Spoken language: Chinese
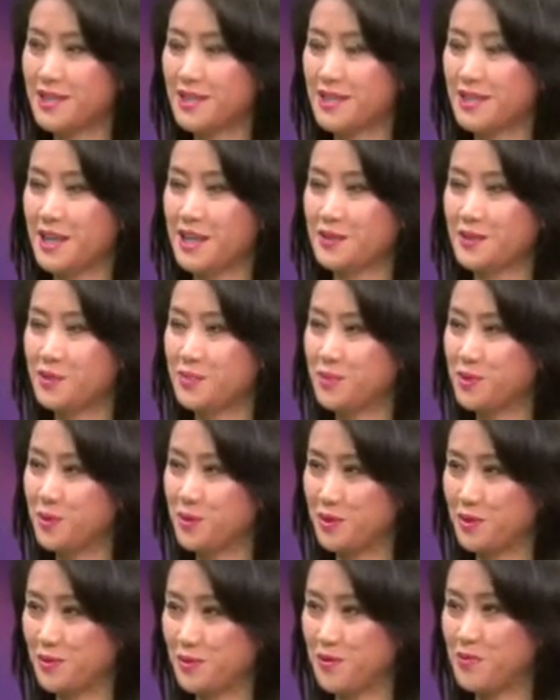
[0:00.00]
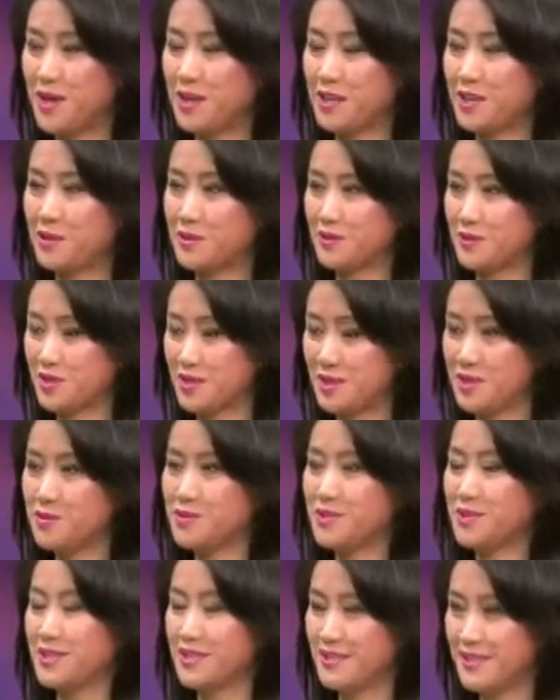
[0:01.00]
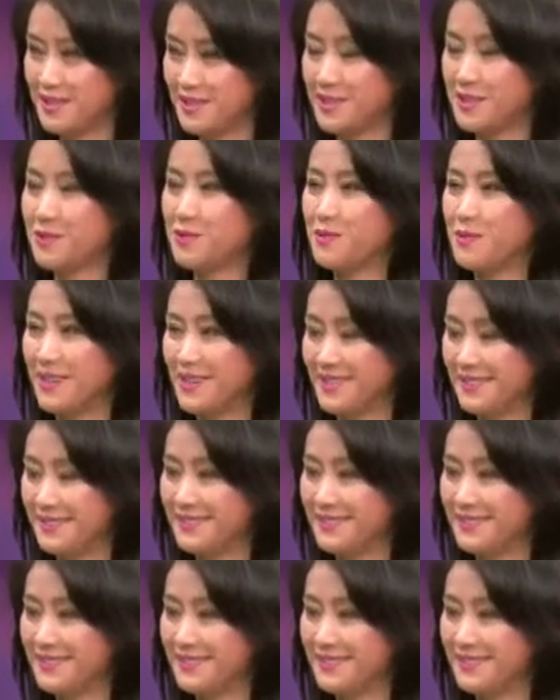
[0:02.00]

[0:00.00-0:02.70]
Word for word: 他也从不同的文化当中吸取了一些精华。